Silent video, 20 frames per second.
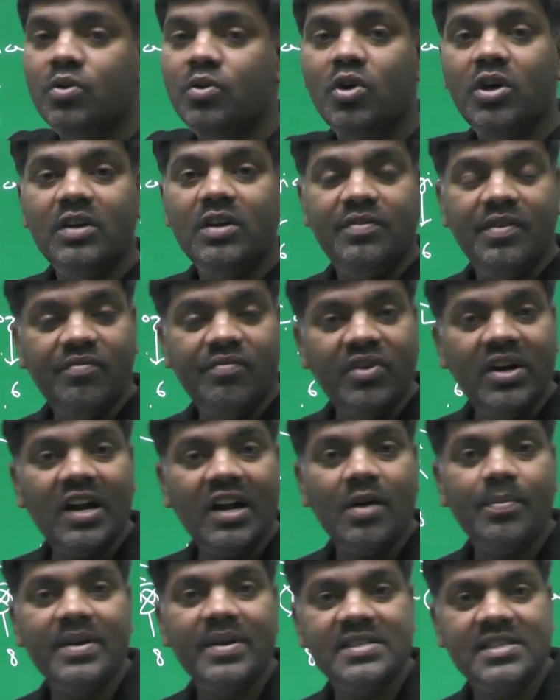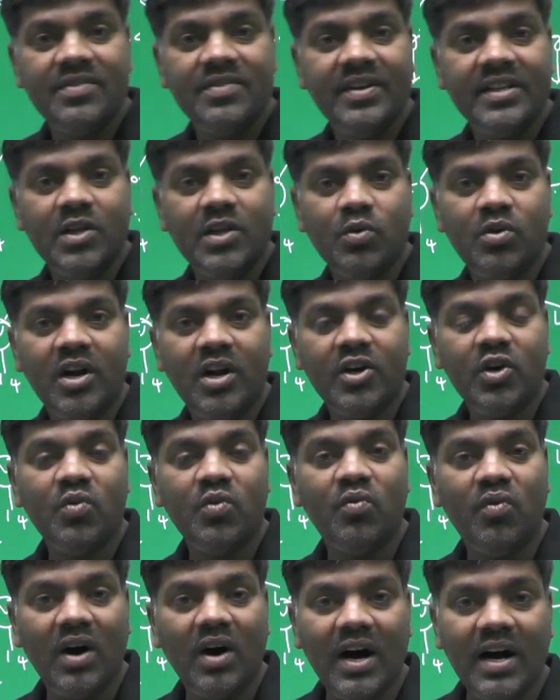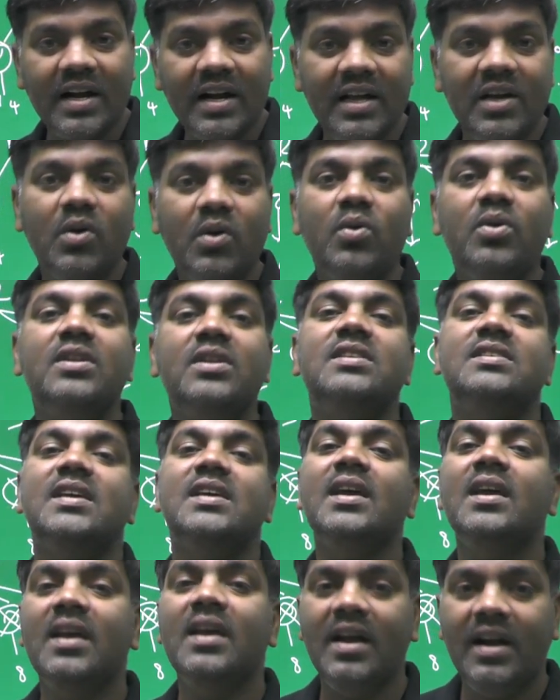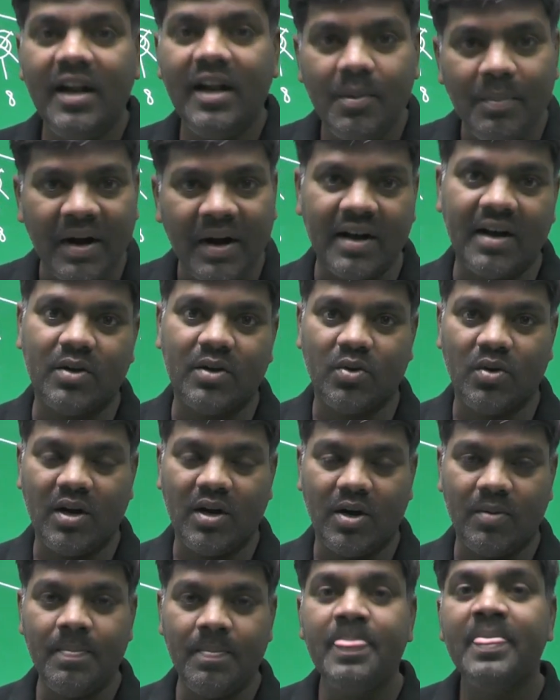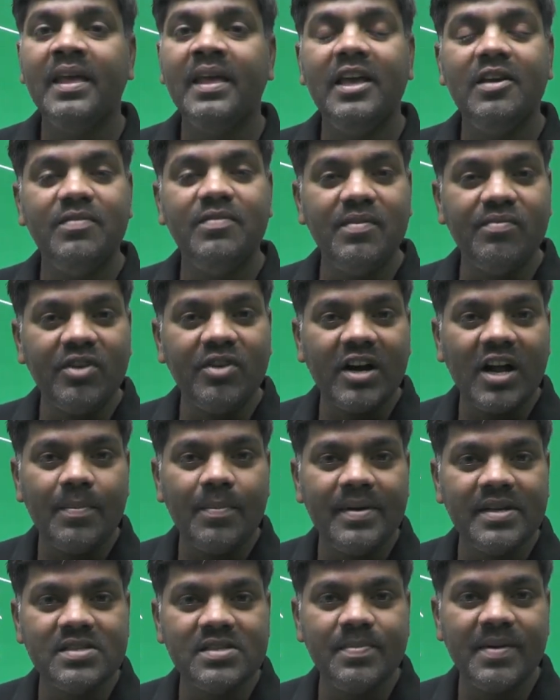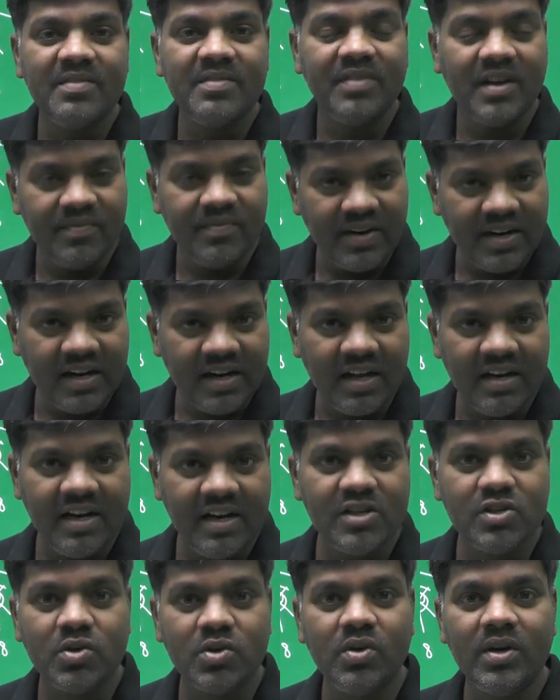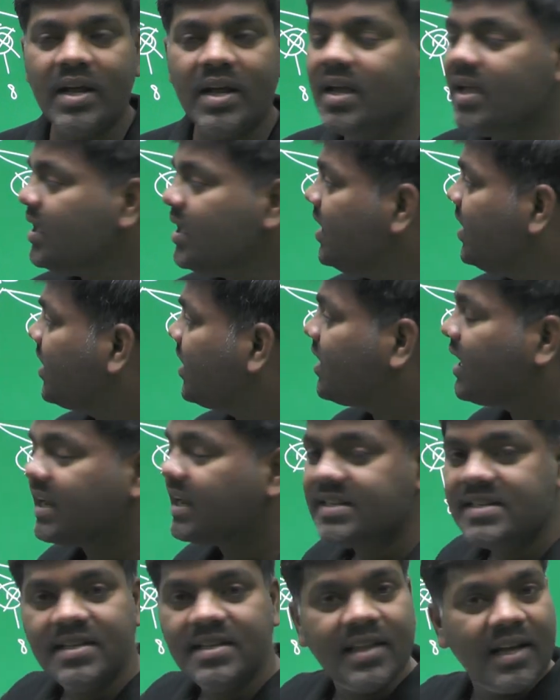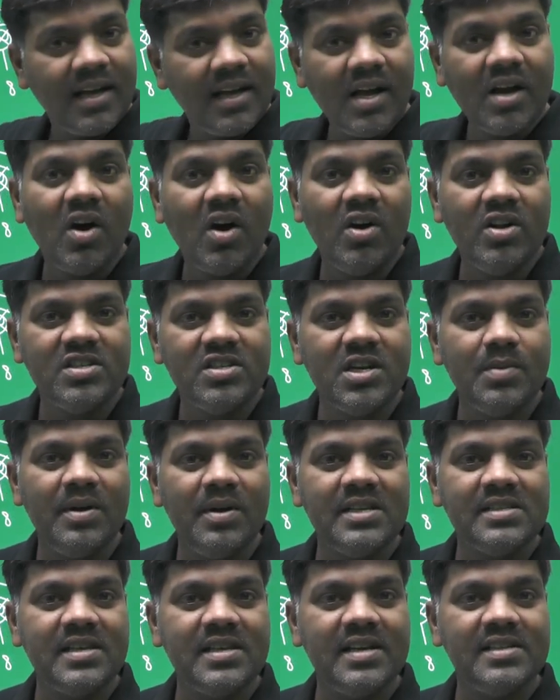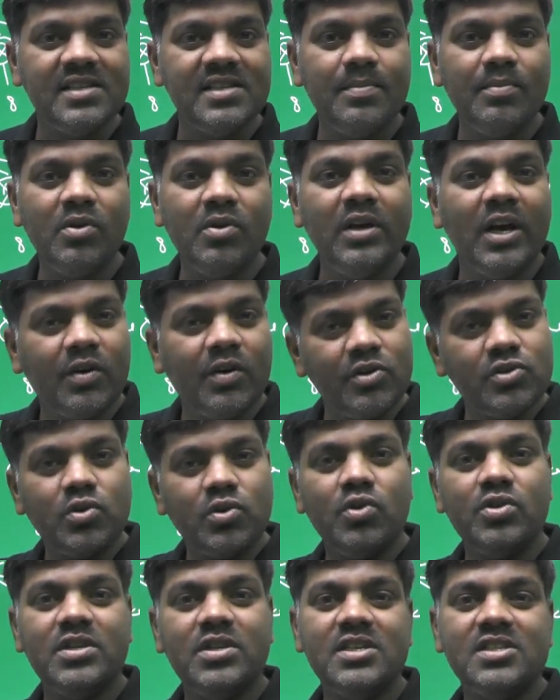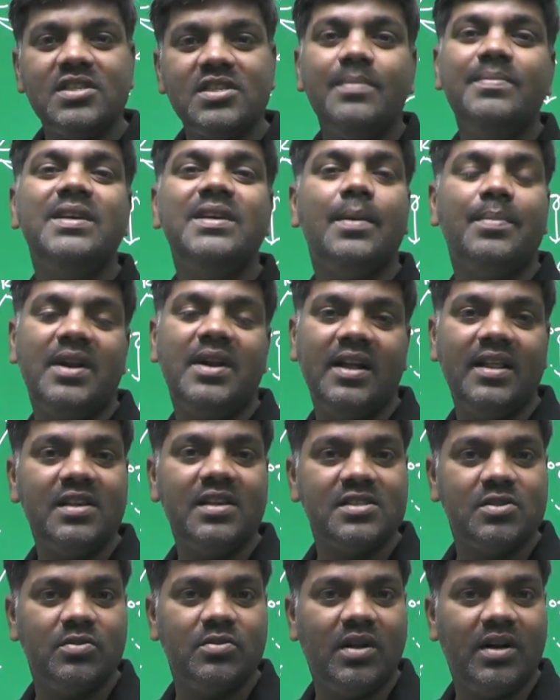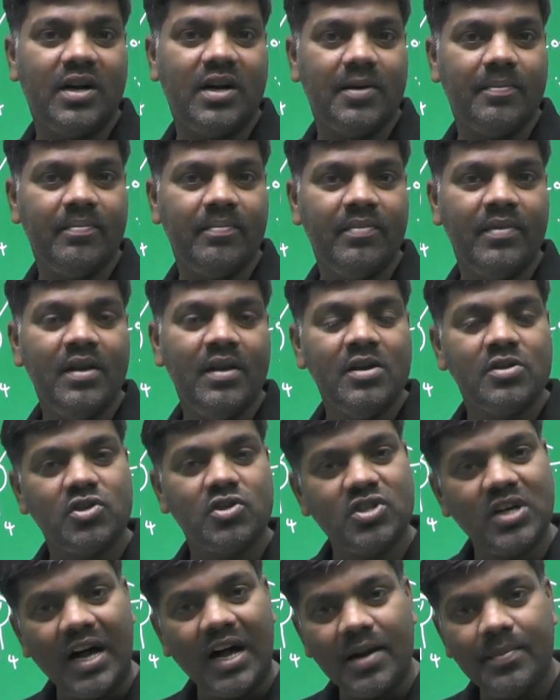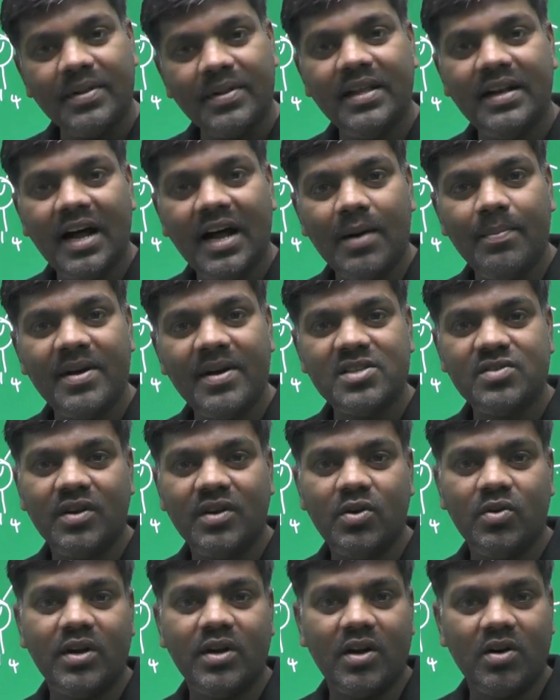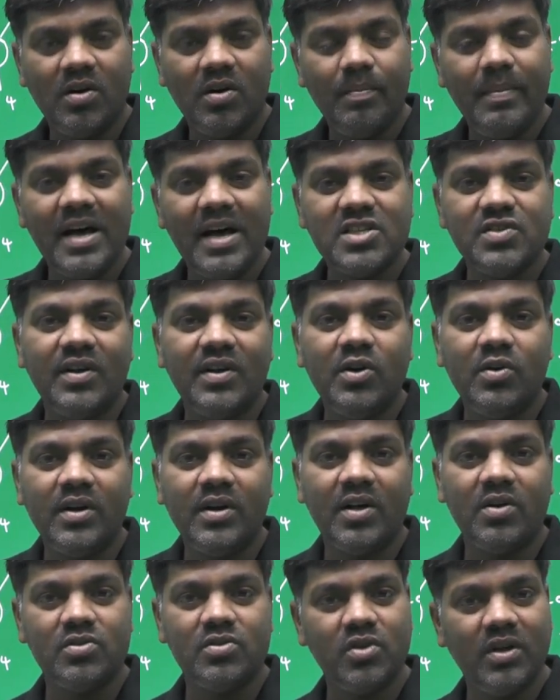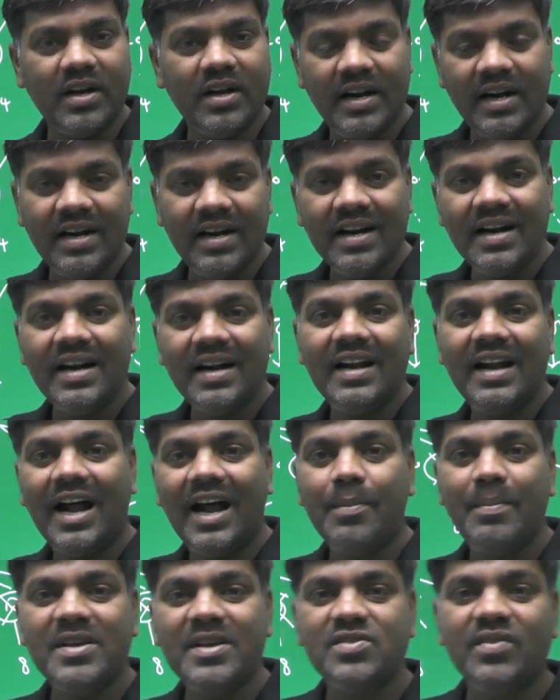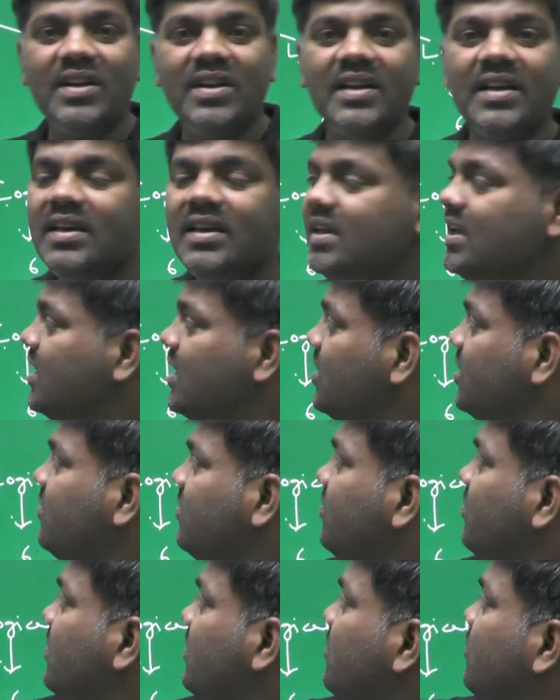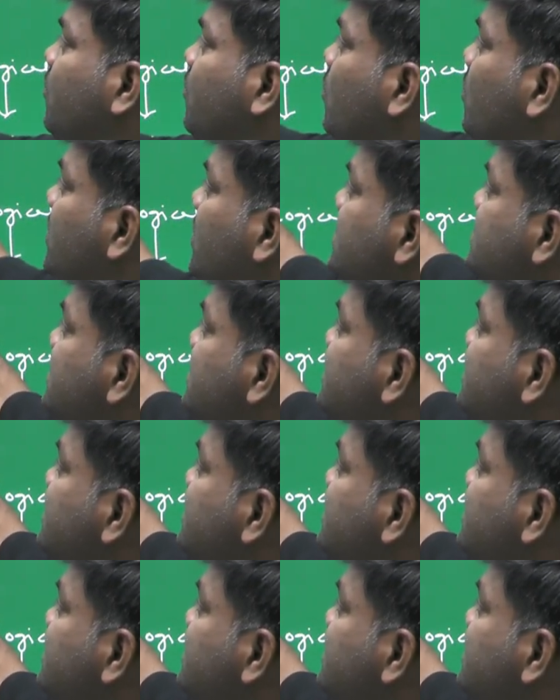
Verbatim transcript: ఉందో ఈ ఫిఫ్టీ టాపిక్స్ ఏవైతే ఉన్నాయో వాటి గురించే నేను మాట్లాడుతున్నాను ఈ ఫిఫ్టీ టాపిక్స్ మనం పర్ఫెక్ట్గా నేర్చుకుంటే ఖచ్చితంగా కానిస్టేబుల్ ఎస్ఏ ఎగ్జామ్లో ఎక్కువ స్కోర్ చేస్తాం జాబ్ అనేది వస్తుందండి సో చాలామంది నాన్ మ్యాథ్స్ వాళ్ళు ఉంటారు మ్యాథ్స్ వాళ్ళు ఉంటారు సో ఇక్కడ ఏంటంటే నాన్ మ్యాథ్స్ వాళ్ళకి ఫోకస్